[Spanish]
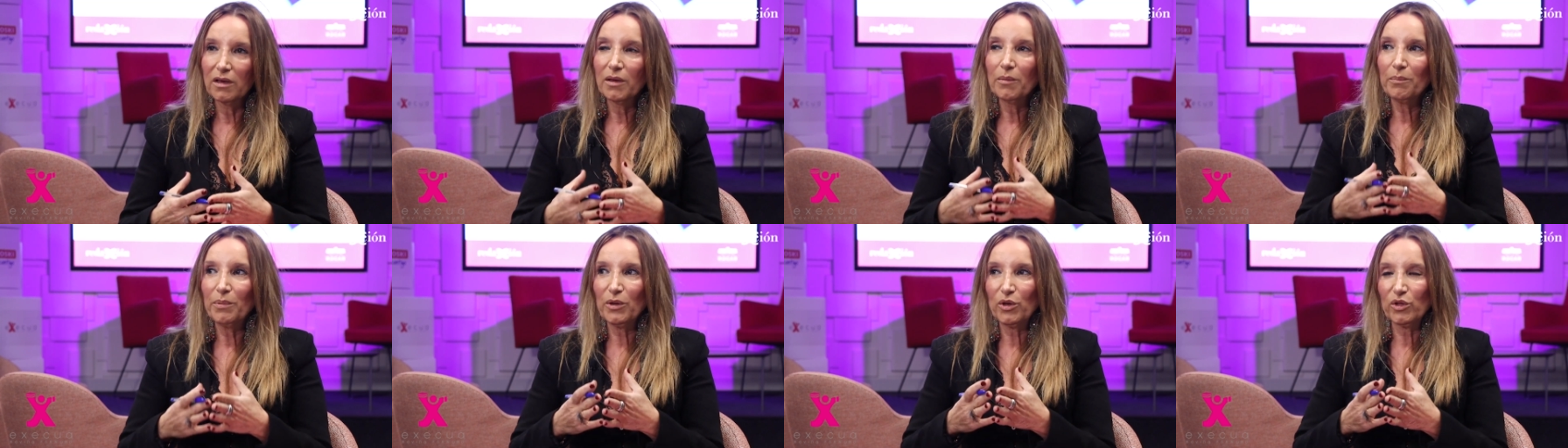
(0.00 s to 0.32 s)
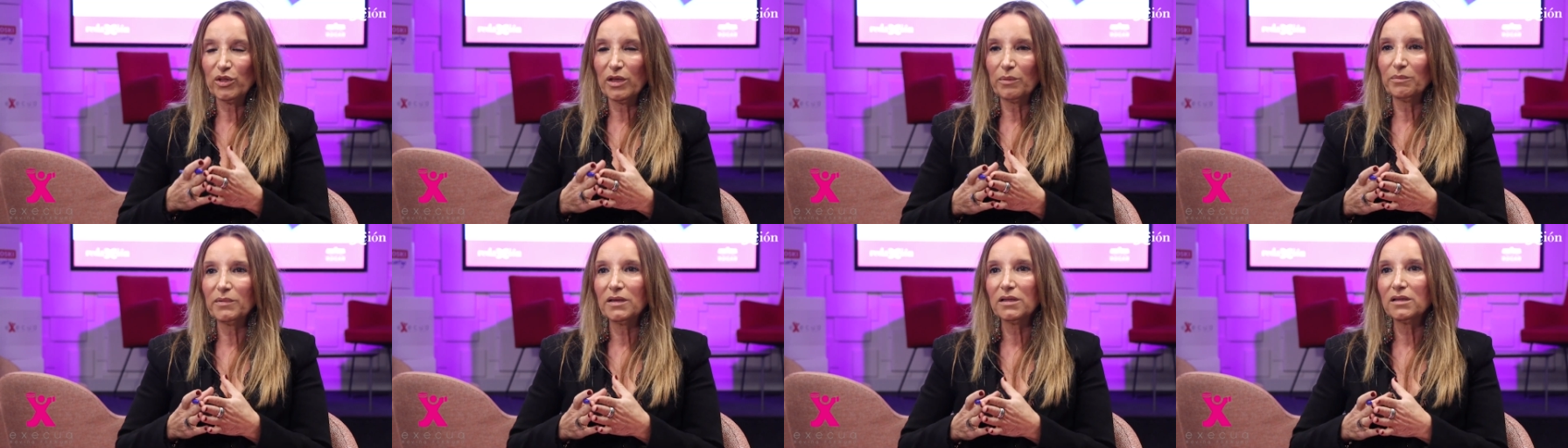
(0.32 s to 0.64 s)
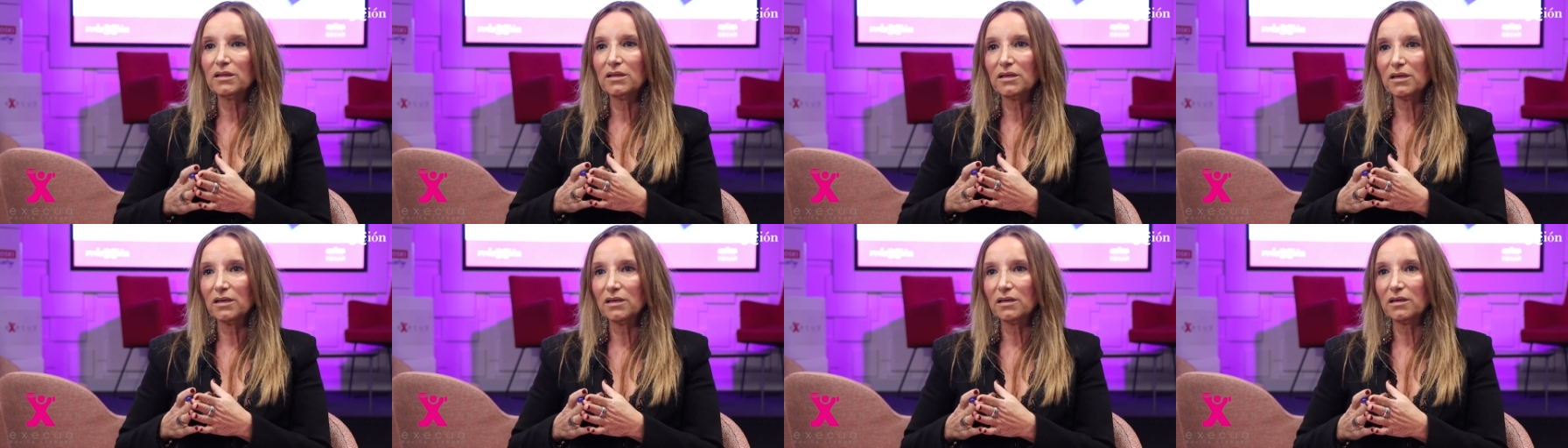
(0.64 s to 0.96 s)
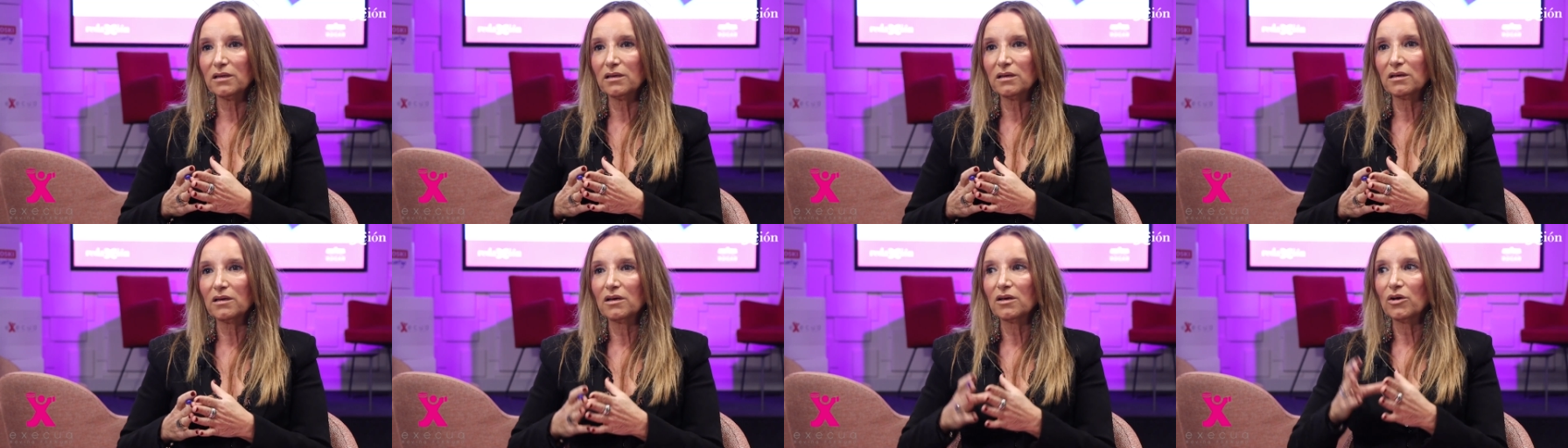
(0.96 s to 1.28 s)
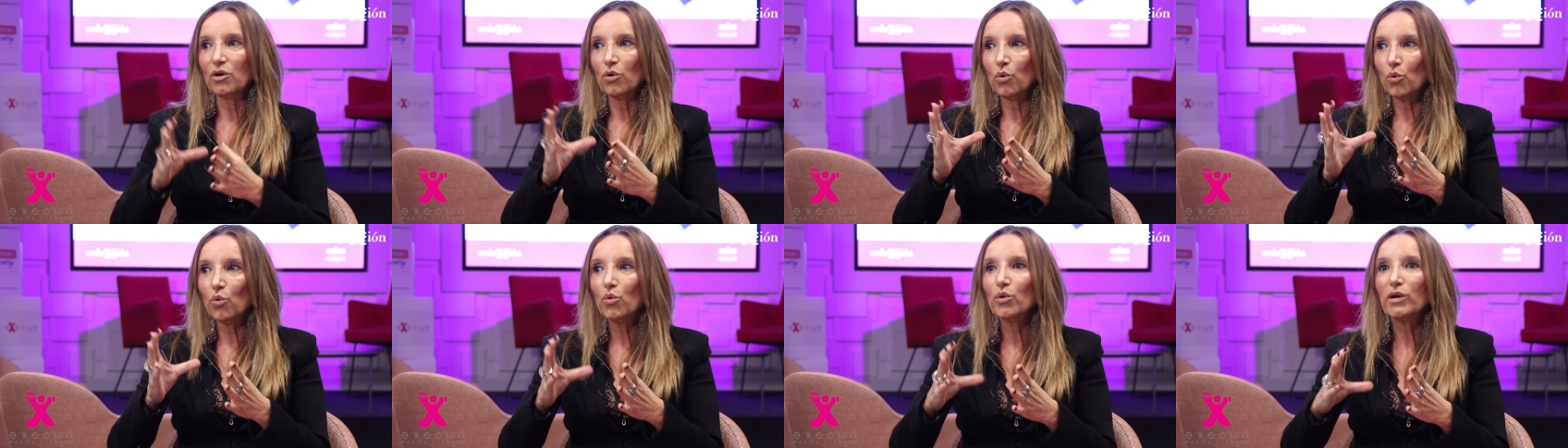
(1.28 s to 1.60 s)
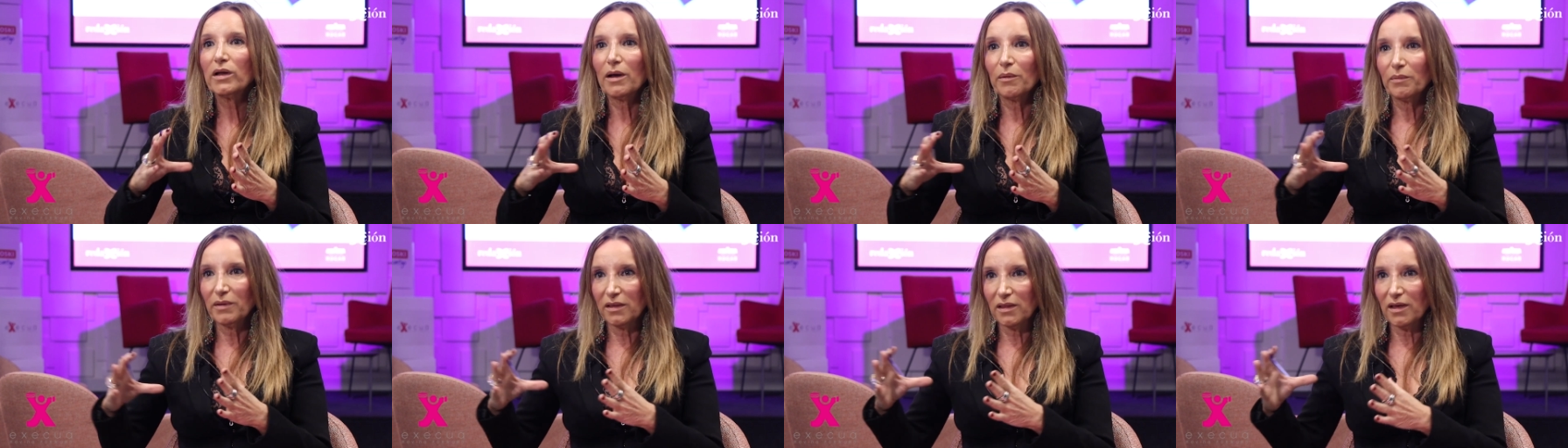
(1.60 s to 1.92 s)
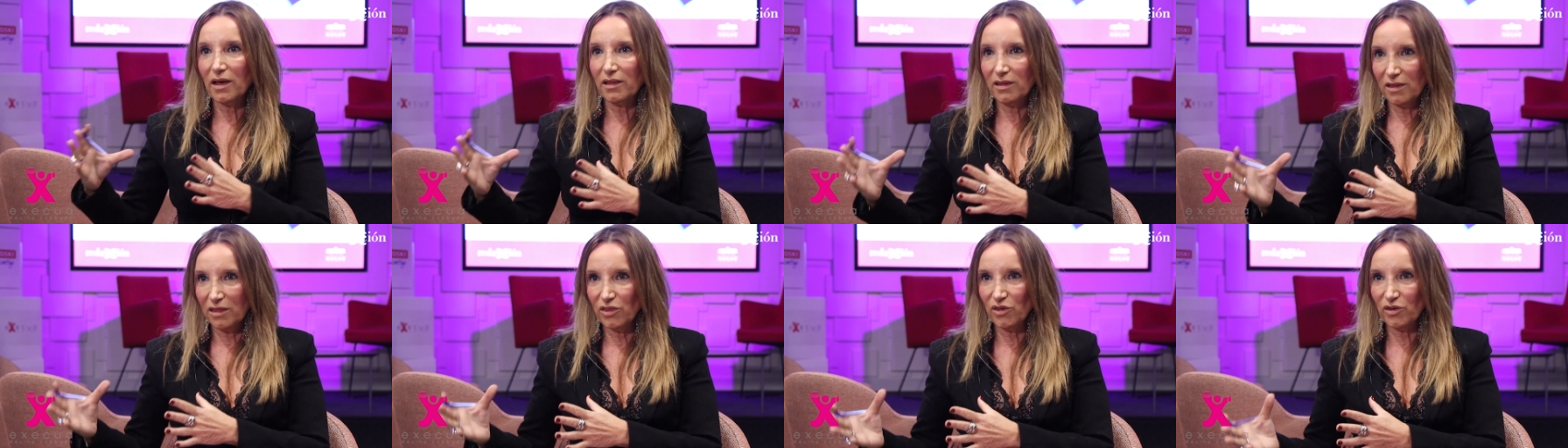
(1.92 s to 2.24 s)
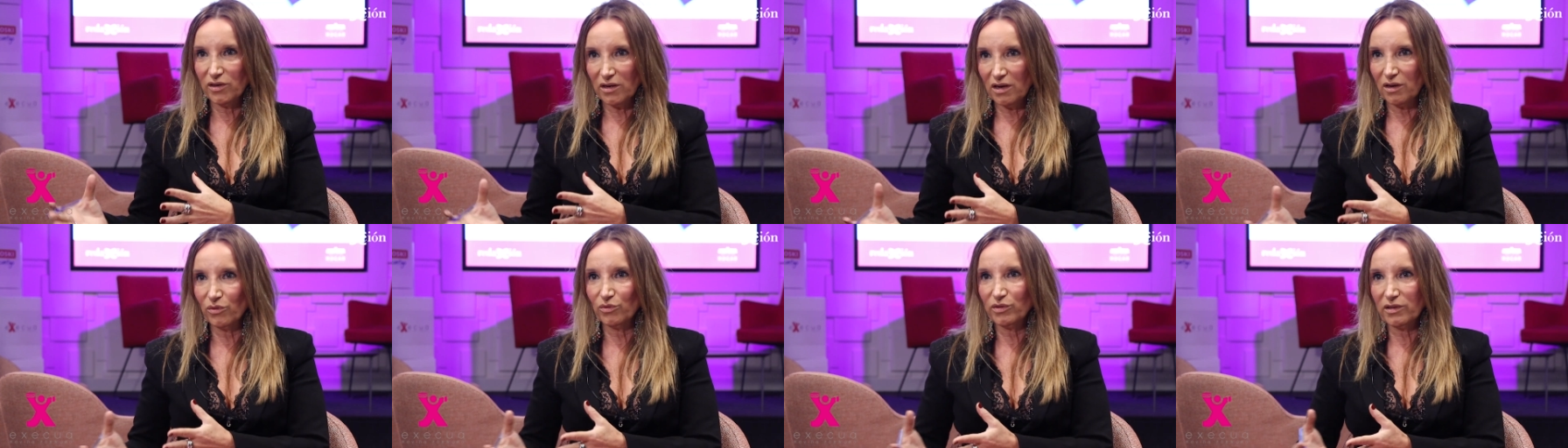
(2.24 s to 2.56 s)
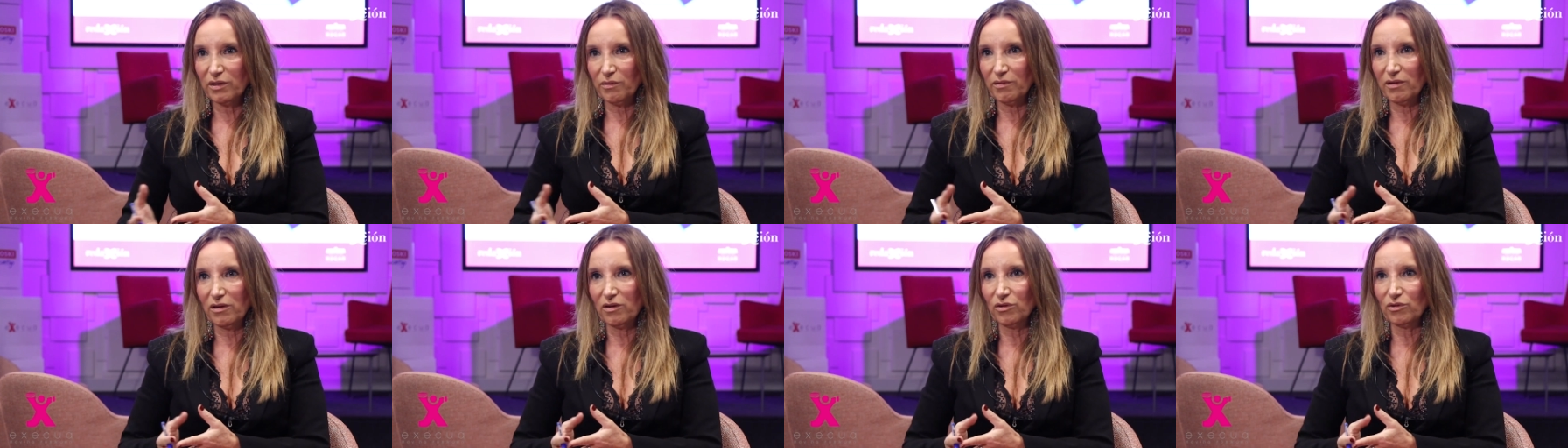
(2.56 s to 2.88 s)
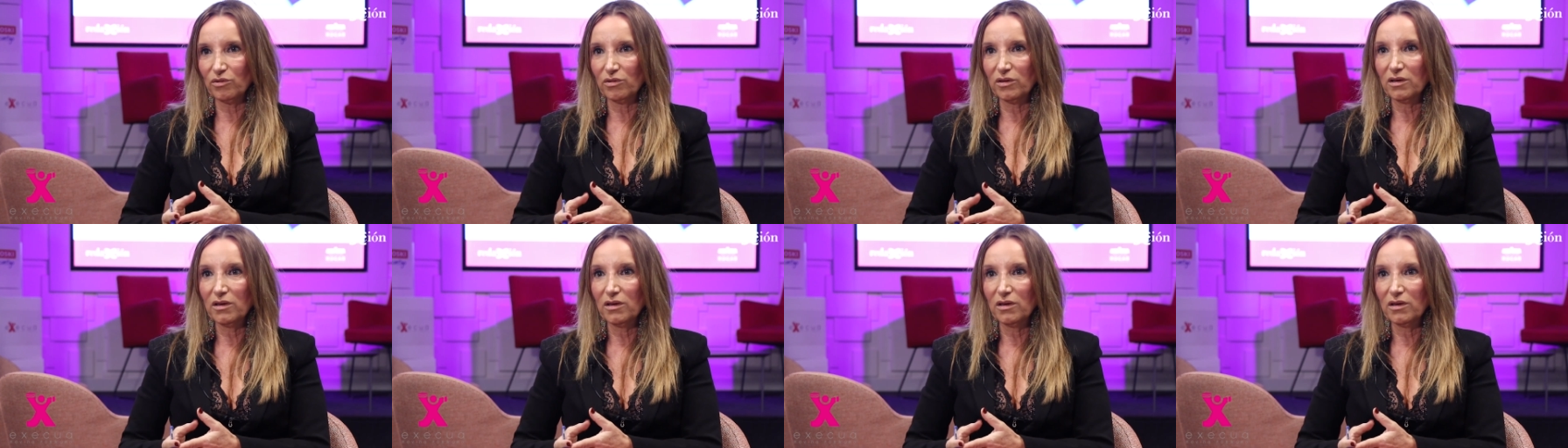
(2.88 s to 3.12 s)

pero también tiene una vida adicional a un trabajo.